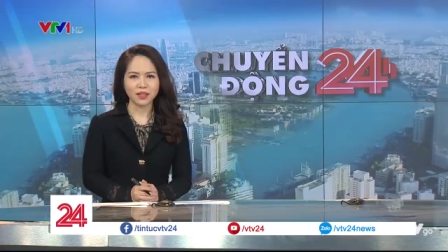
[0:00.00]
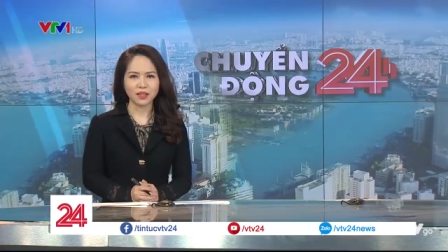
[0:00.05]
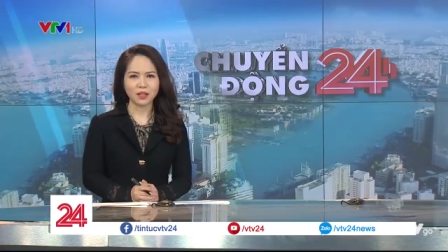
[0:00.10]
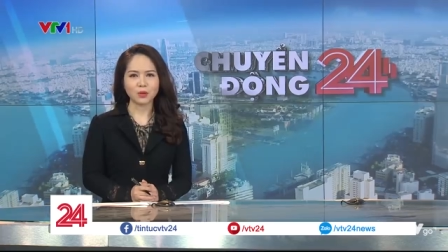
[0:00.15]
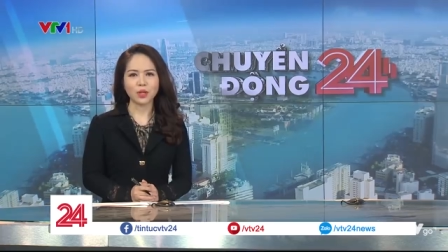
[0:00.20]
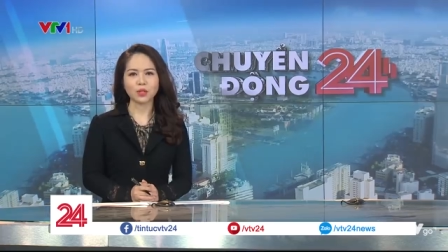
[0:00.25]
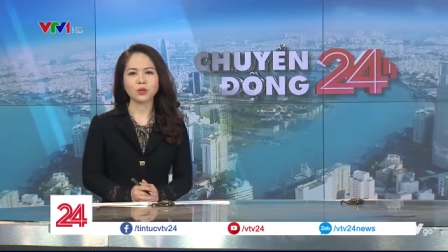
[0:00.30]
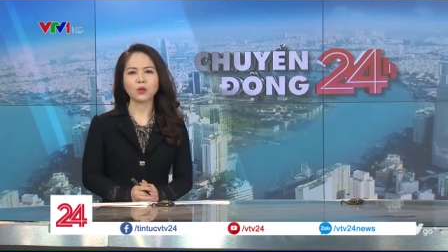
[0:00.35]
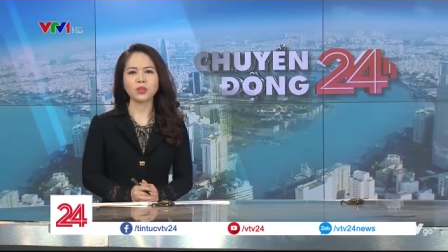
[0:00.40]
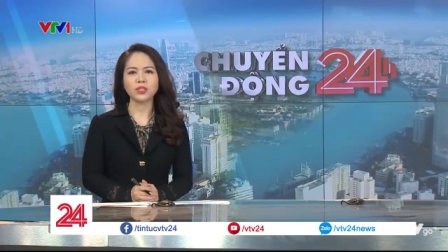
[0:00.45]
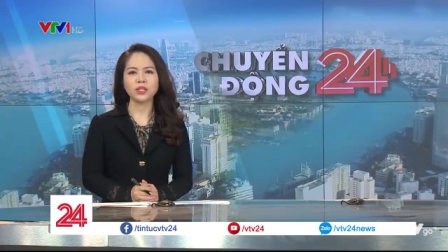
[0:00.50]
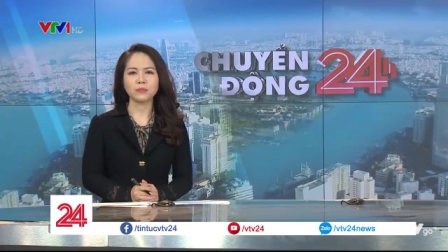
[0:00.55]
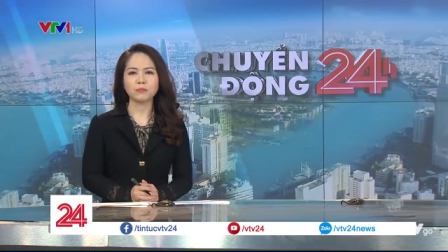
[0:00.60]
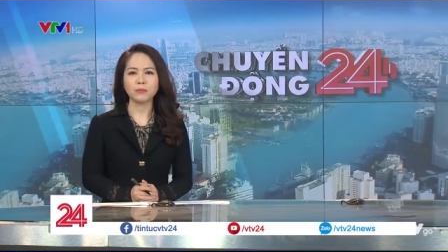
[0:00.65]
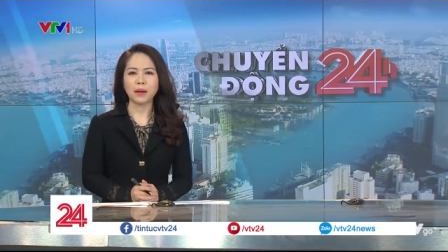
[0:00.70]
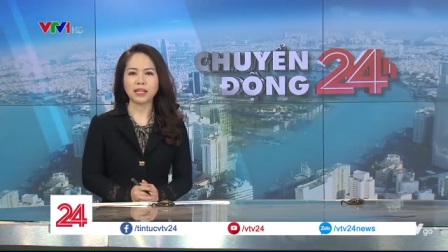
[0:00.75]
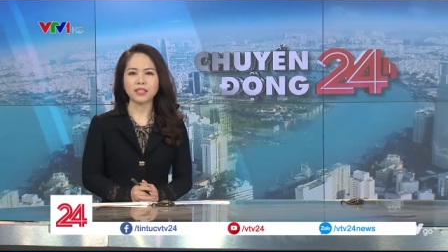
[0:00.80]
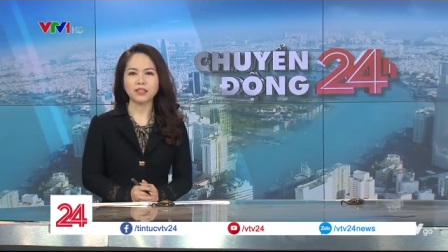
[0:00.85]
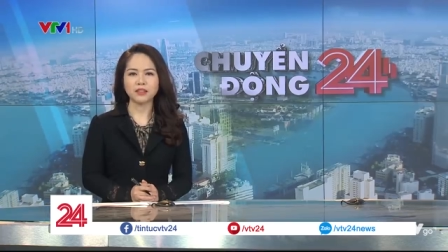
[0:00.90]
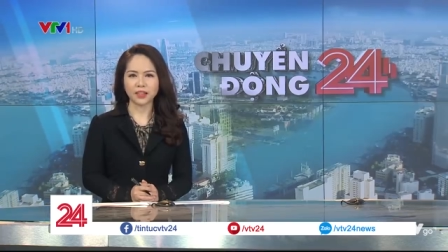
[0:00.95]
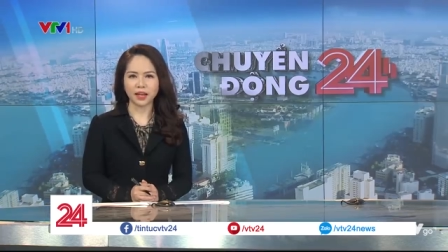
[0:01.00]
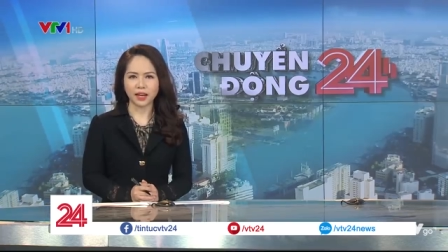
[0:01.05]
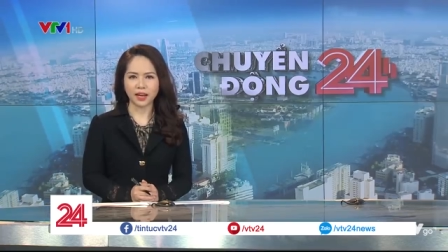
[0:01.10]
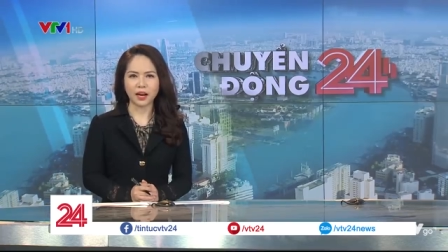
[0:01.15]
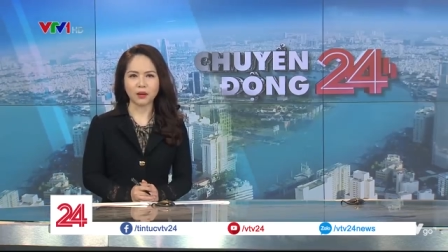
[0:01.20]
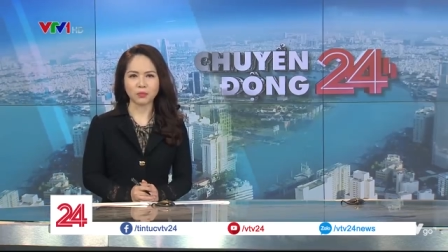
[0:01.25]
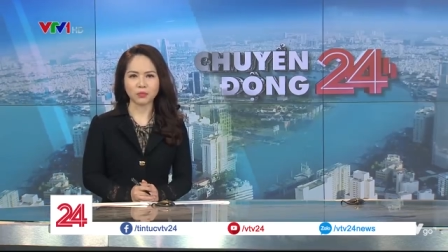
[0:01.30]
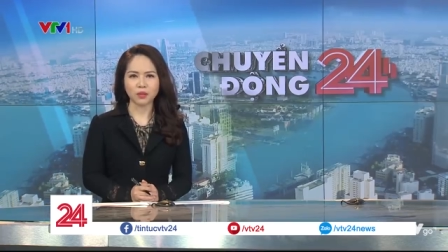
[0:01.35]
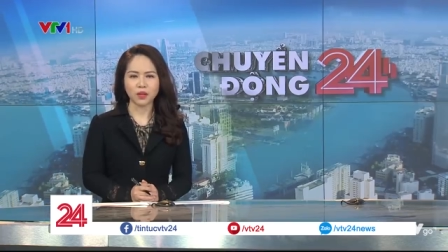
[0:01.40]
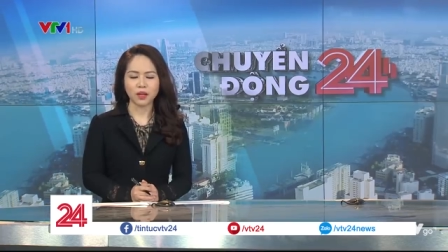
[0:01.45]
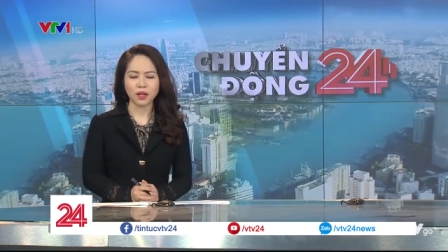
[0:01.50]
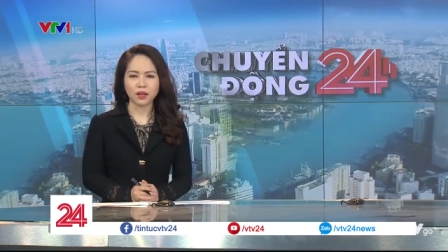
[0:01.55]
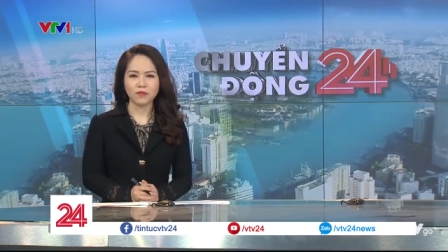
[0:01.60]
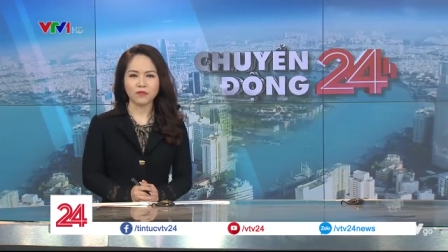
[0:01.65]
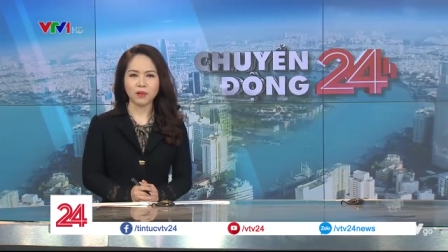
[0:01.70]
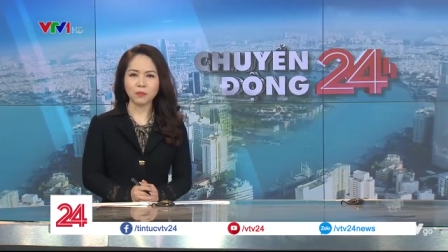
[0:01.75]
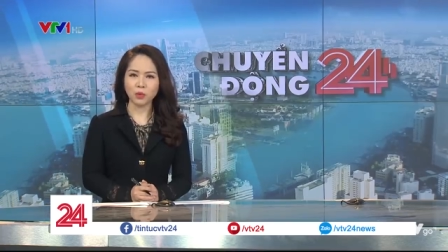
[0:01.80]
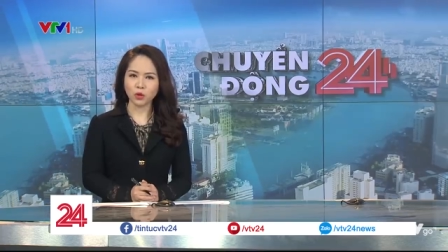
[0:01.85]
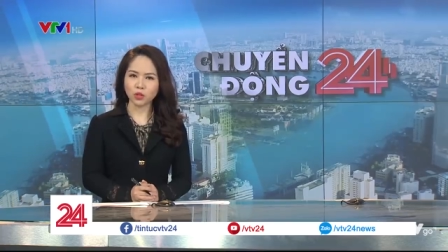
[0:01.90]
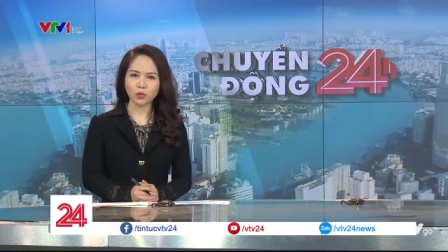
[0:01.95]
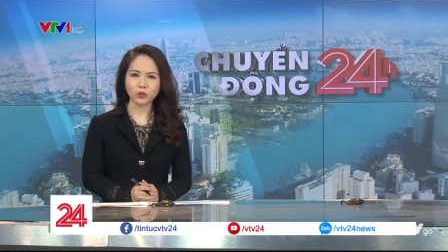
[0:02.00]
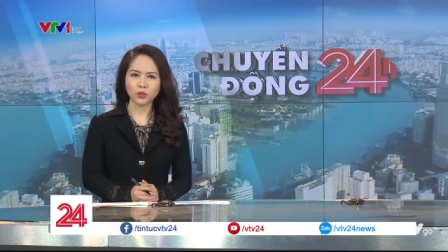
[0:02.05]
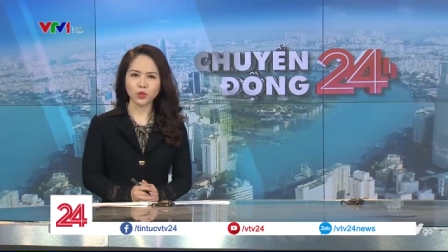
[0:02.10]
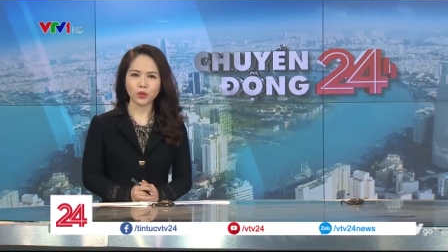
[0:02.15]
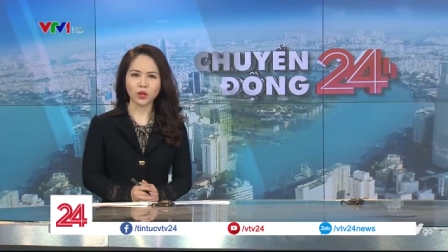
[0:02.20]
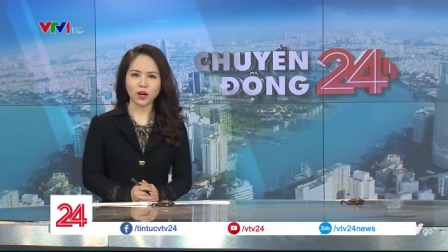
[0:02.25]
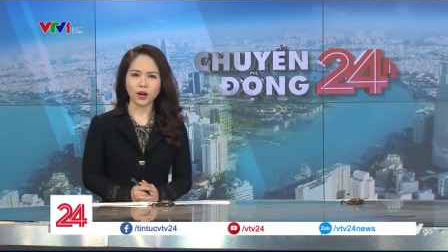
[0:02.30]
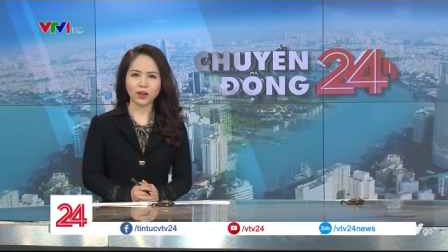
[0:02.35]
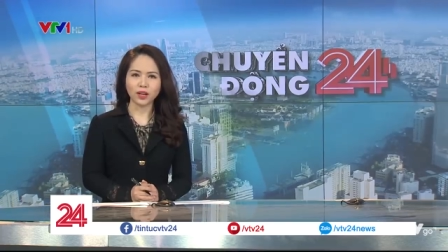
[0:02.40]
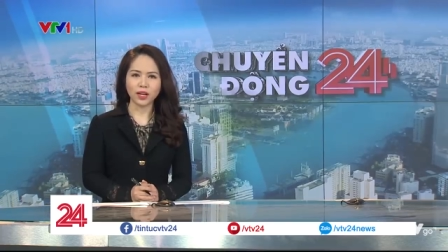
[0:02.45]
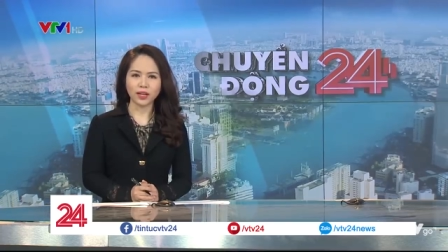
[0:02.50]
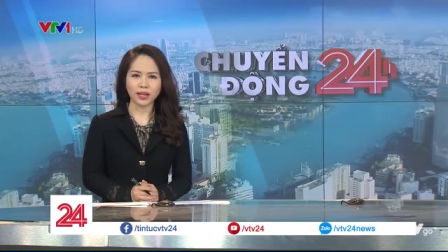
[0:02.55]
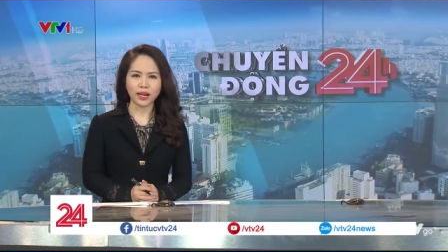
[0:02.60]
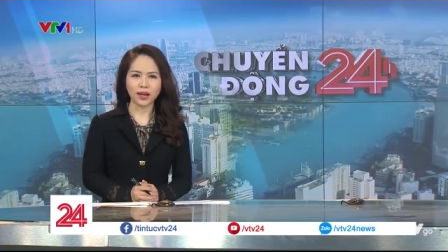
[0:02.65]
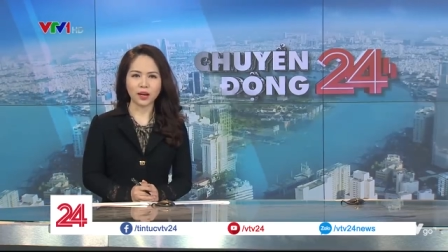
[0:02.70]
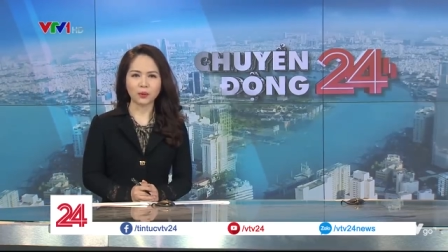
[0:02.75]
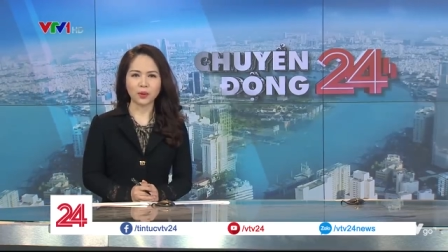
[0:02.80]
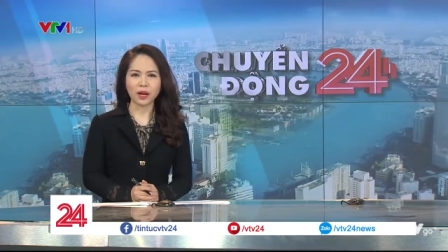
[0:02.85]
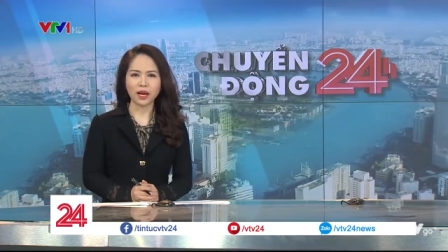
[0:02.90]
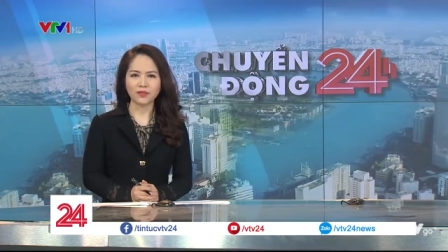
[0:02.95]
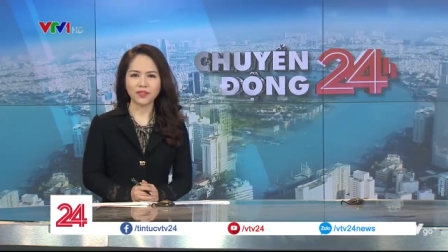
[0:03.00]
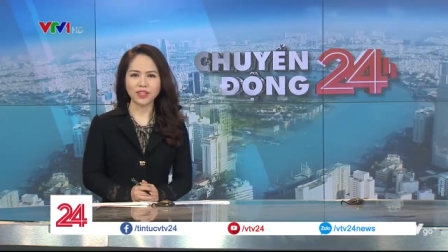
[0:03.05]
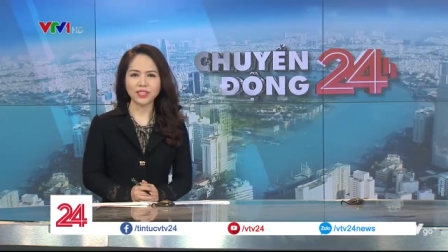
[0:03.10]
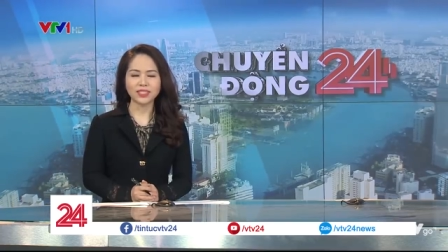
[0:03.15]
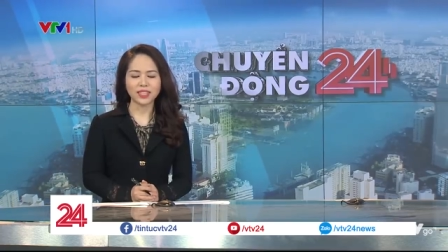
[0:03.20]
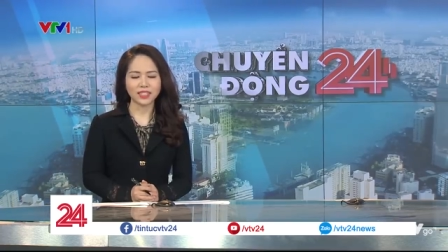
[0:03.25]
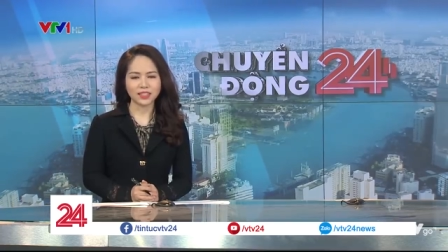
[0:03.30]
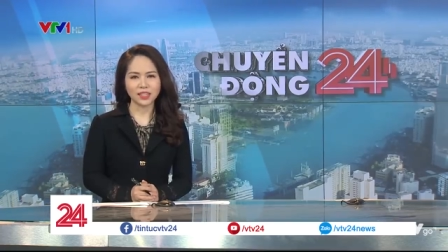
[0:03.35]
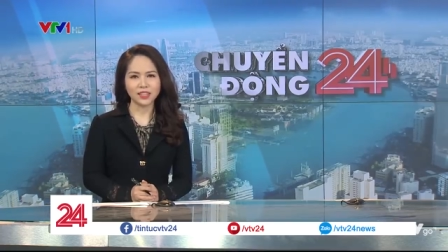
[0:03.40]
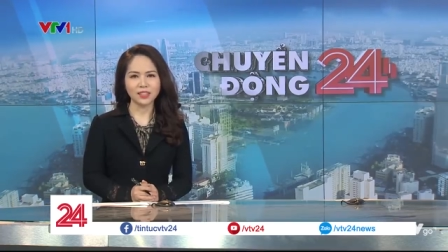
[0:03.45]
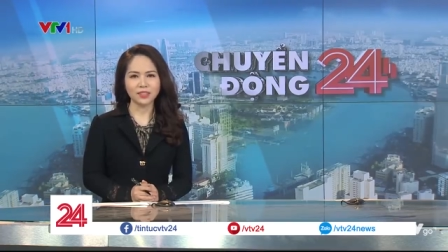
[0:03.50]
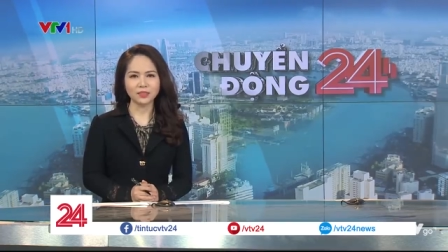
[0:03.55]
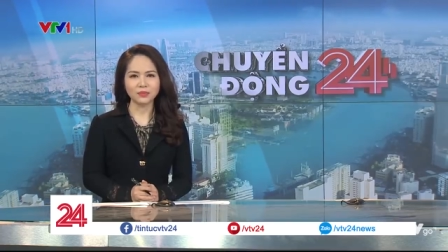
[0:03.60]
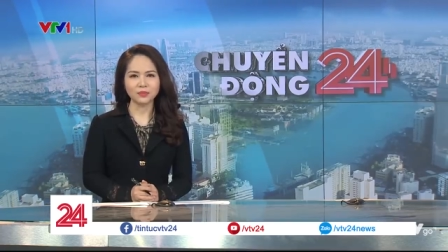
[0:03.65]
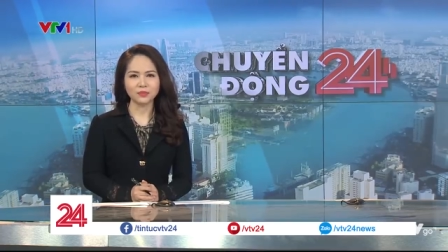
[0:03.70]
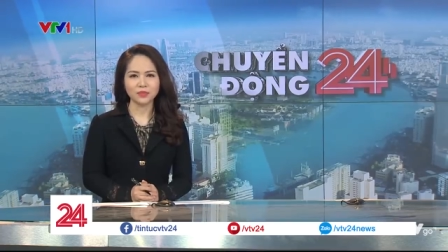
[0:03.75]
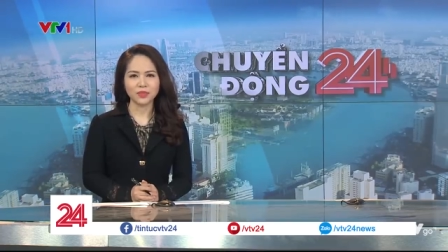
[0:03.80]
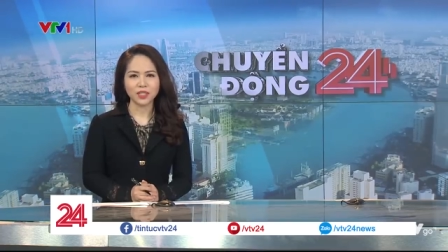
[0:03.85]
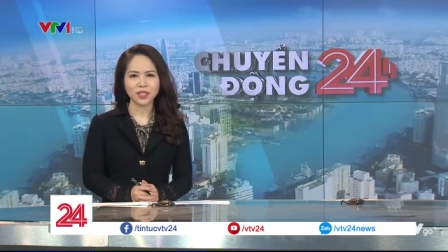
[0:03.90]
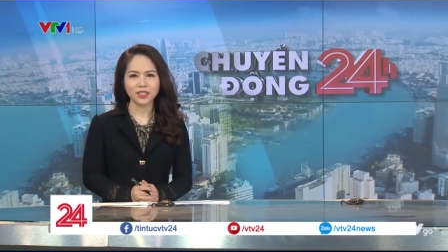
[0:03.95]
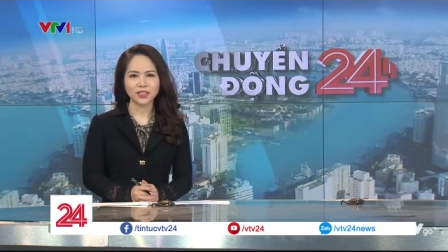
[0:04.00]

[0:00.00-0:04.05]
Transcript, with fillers: Cậu đã tốt nghiệp ba trường đại học và một trong số đó là Đại học Harvard danh tiếng,